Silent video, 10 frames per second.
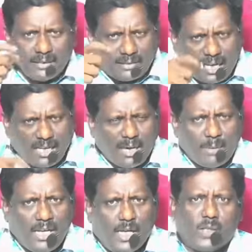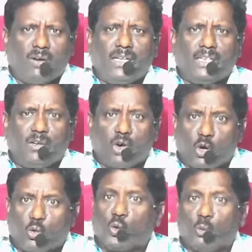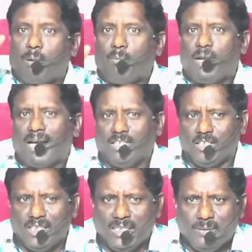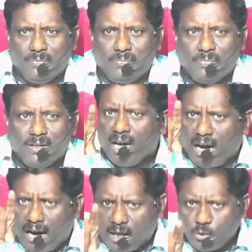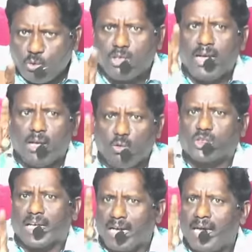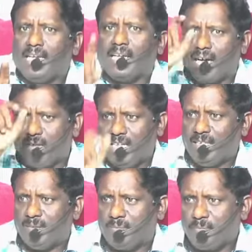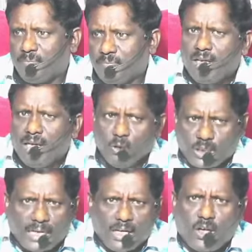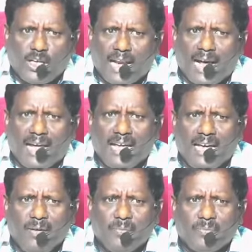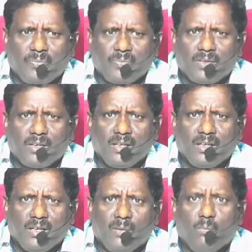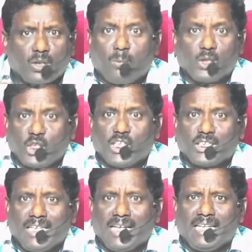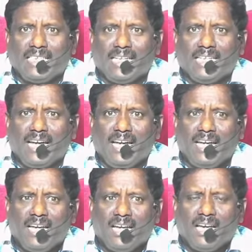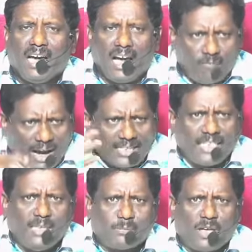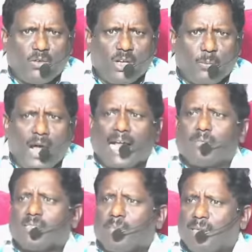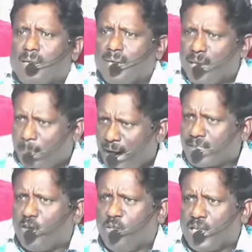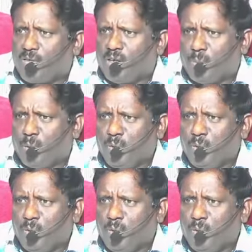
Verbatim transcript: సంఘం అనేటువంటిది ఒక కుటుంబం లాంటిది అందుకే నువ్వు సంఘానికి రావాలి నువ్వు సంఘంలోనికి రాగానే మొట్టమొదటిగా జరిగేది ఏంటంటే వాక్యం చెప్తా ఉన్నప్పుడు ఆత్మ సంబంధమైన పాటలు వింటా ఉన్నప్పుడు